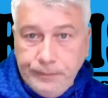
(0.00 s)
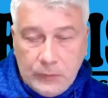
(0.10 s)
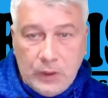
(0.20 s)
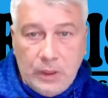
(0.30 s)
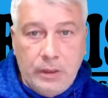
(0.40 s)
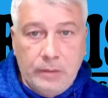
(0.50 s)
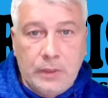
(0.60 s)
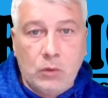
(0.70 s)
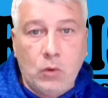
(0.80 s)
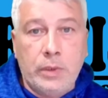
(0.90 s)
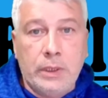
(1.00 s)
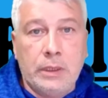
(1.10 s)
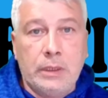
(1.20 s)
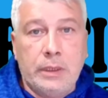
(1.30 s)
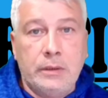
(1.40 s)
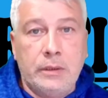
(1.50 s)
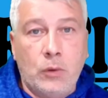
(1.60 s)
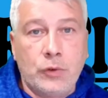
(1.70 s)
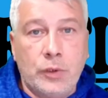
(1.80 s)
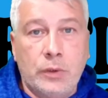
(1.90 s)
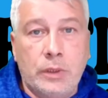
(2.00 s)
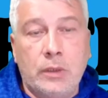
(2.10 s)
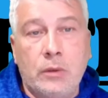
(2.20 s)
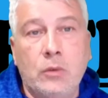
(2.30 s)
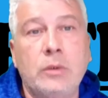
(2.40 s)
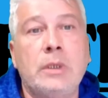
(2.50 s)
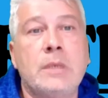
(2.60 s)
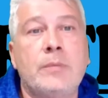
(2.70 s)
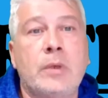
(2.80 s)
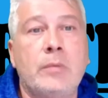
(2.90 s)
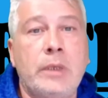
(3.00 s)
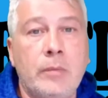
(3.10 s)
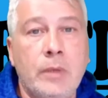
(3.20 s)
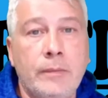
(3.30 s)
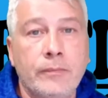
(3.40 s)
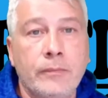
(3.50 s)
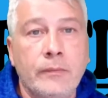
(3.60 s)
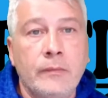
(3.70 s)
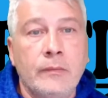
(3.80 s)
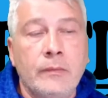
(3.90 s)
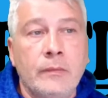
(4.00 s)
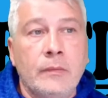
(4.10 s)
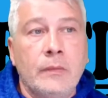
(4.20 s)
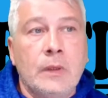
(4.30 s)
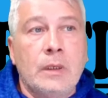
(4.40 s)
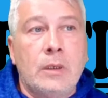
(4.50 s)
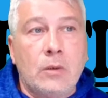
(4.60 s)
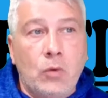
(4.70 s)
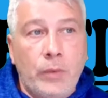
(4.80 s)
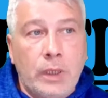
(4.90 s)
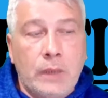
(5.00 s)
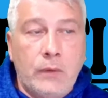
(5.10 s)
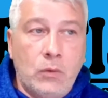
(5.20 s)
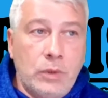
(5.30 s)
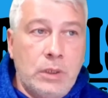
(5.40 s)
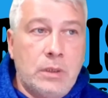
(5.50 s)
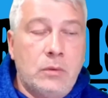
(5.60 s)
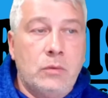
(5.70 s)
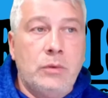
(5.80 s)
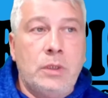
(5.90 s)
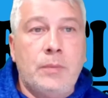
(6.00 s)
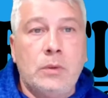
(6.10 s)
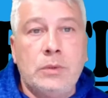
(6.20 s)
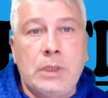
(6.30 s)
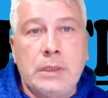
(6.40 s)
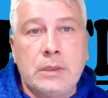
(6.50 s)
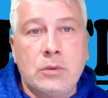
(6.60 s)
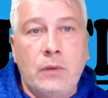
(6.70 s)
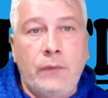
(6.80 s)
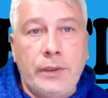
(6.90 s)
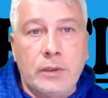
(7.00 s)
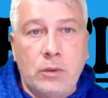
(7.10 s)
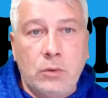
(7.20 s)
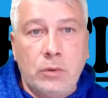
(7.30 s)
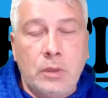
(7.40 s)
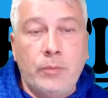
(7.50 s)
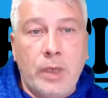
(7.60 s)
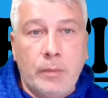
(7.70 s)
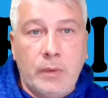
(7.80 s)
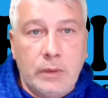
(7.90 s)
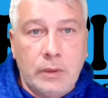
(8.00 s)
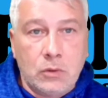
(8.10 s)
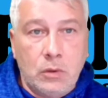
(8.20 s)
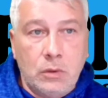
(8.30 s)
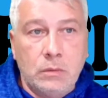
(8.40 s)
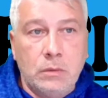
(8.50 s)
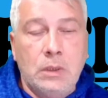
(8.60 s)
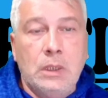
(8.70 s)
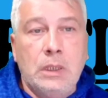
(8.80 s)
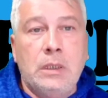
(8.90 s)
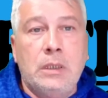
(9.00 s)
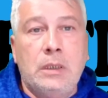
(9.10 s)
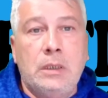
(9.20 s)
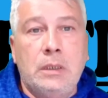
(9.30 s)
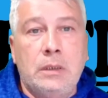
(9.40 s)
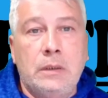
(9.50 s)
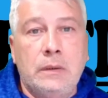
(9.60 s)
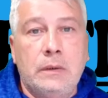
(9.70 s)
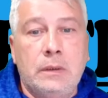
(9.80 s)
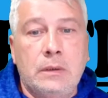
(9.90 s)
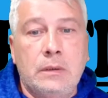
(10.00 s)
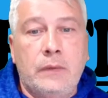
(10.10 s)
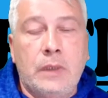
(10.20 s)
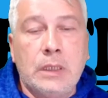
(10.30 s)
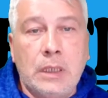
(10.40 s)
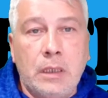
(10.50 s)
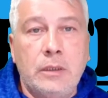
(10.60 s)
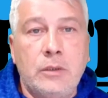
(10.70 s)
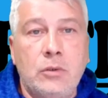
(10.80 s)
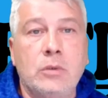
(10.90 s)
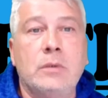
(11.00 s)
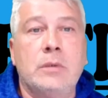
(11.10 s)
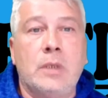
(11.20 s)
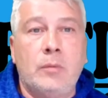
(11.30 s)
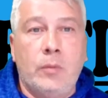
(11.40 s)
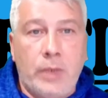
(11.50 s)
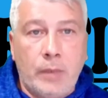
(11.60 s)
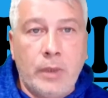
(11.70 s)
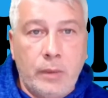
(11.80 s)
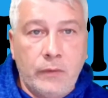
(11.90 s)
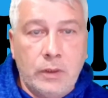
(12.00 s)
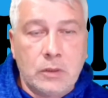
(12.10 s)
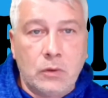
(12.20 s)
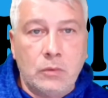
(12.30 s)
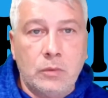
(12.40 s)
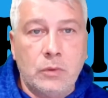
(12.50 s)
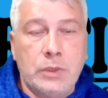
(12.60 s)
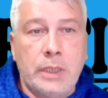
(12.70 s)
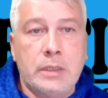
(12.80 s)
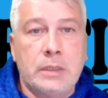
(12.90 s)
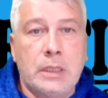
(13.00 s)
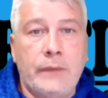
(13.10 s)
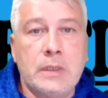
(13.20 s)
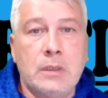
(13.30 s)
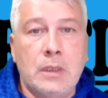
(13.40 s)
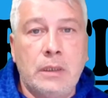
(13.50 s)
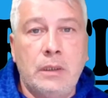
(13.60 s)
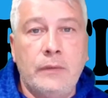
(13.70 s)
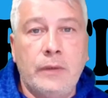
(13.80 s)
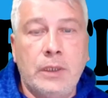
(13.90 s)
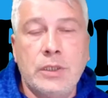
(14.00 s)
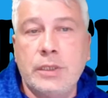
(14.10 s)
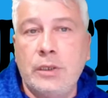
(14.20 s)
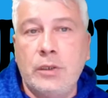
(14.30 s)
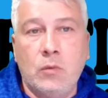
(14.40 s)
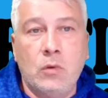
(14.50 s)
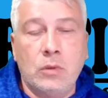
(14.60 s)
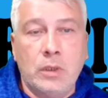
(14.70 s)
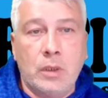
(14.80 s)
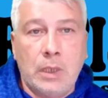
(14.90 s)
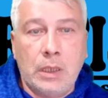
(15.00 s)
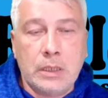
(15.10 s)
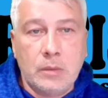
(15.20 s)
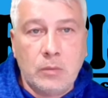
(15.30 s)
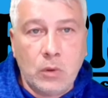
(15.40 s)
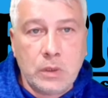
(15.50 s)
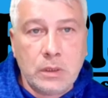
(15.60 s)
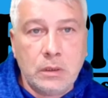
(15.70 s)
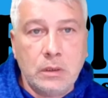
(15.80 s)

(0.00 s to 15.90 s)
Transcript: и могло бы это дать хороший результат. Но есть проблема, кроме этого у них, у них получается, что ветер дует им прямо в лицо, и э, волна идет как бы прямо им в лицо, получается. Соответственно, они фактически не могут нормально забросить